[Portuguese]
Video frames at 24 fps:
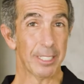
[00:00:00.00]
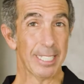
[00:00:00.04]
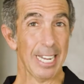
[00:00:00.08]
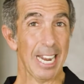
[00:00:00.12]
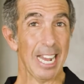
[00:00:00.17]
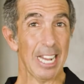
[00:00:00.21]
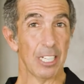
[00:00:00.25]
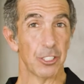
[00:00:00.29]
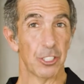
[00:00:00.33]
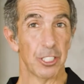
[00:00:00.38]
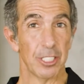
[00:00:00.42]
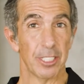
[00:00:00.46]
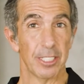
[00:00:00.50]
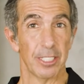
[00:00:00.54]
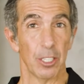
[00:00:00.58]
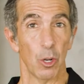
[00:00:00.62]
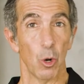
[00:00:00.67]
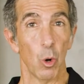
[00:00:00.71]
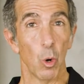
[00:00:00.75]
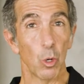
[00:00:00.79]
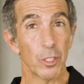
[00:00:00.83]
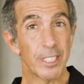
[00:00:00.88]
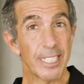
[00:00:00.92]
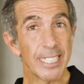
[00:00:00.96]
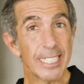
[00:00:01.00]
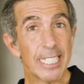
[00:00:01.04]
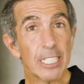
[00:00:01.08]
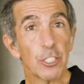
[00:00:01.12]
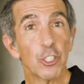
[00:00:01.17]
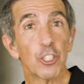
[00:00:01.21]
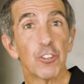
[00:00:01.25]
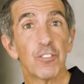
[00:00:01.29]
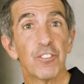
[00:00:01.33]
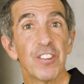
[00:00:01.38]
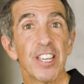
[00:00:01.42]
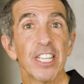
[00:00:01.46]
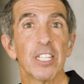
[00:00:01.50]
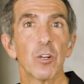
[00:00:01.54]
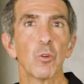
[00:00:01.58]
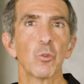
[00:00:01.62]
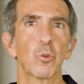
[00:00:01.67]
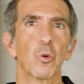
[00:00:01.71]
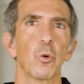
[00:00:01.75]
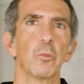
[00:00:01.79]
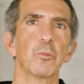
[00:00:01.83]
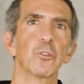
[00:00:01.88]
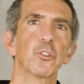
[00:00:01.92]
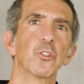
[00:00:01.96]
trajes os identificam
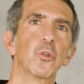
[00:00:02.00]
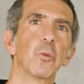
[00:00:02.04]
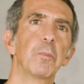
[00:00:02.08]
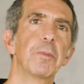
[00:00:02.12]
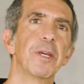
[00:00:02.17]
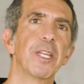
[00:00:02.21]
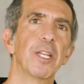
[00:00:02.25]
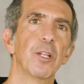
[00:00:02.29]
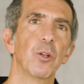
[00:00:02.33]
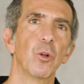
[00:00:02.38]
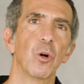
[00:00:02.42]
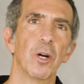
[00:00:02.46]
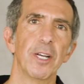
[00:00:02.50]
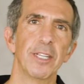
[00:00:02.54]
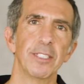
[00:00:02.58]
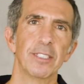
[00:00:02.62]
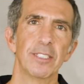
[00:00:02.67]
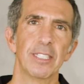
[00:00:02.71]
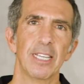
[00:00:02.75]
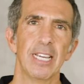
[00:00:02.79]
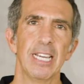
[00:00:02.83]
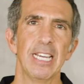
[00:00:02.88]
como super-heróis